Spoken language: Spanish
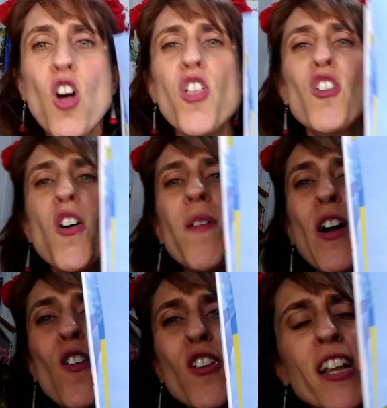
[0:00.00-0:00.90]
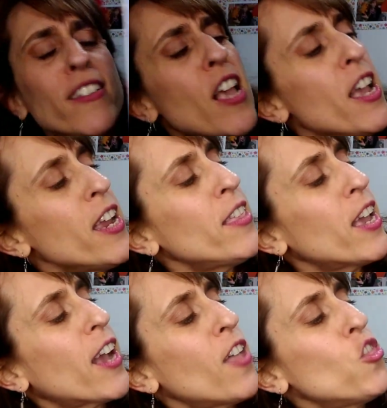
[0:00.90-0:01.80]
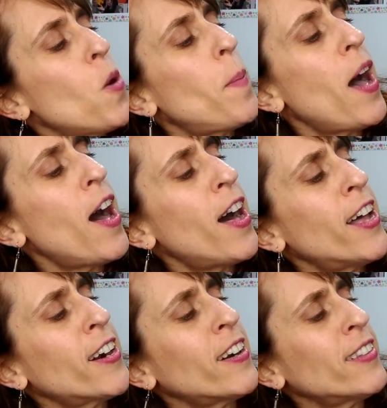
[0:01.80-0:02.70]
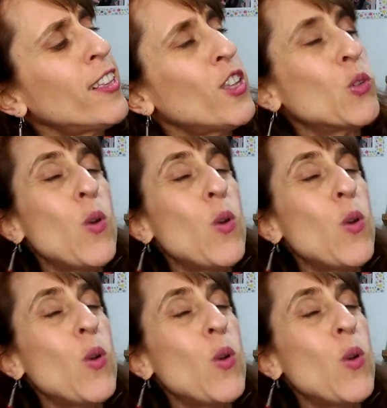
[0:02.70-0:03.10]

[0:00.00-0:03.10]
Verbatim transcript: todos los vagones y dejando parte de